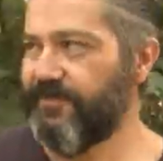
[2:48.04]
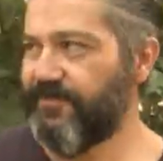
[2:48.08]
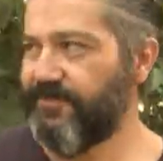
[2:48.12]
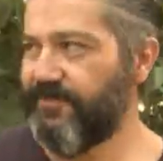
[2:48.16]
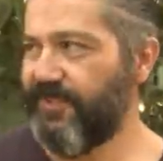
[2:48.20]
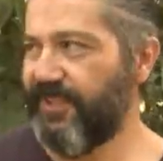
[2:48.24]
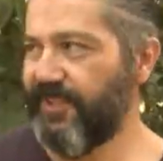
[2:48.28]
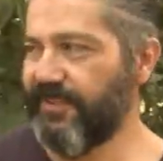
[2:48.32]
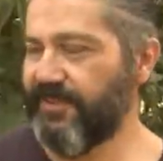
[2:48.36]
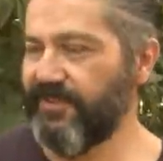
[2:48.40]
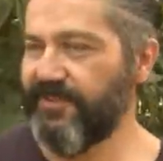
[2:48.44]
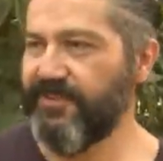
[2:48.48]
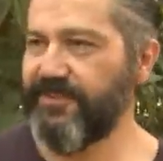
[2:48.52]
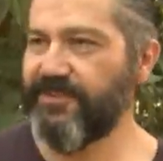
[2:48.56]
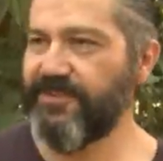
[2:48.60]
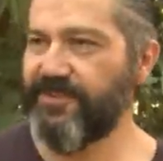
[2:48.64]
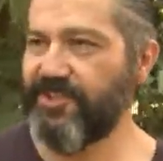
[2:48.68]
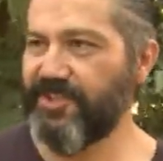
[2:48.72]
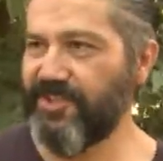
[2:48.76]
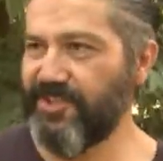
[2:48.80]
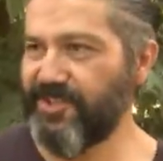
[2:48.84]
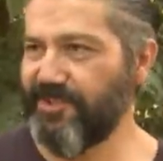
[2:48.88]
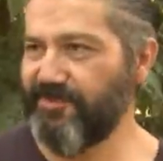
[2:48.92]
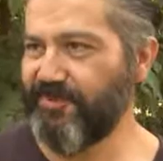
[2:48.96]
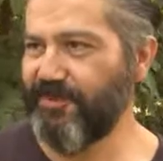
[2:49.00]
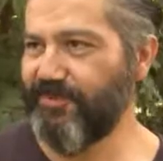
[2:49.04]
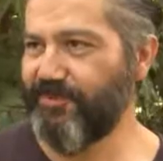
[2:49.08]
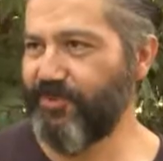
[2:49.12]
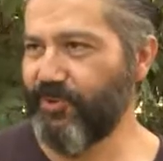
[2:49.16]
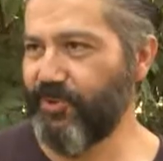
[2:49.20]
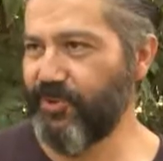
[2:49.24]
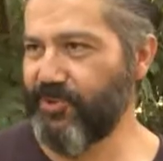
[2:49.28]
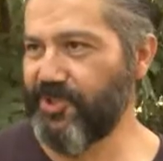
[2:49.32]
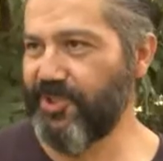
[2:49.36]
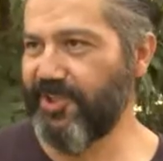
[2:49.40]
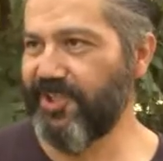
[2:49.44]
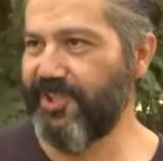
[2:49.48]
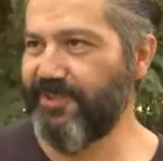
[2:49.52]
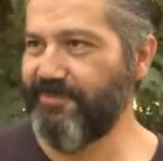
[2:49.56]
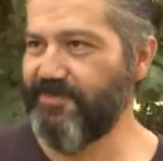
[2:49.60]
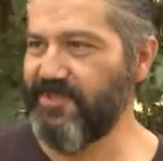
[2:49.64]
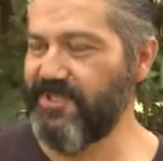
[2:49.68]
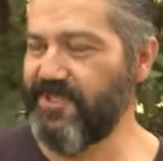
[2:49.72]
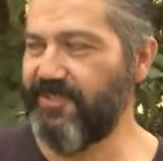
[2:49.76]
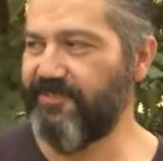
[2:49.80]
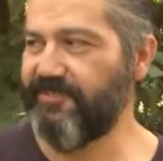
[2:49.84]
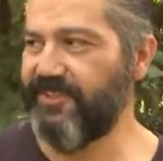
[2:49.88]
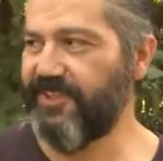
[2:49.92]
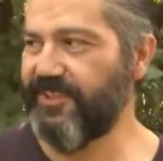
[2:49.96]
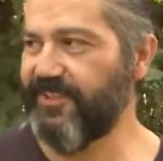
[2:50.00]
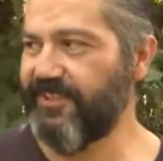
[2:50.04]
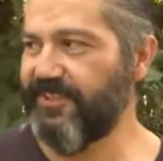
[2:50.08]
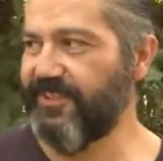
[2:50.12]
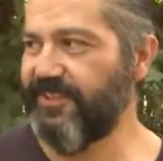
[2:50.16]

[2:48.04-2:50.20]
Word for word: farklı çalışma projelerimiz de var.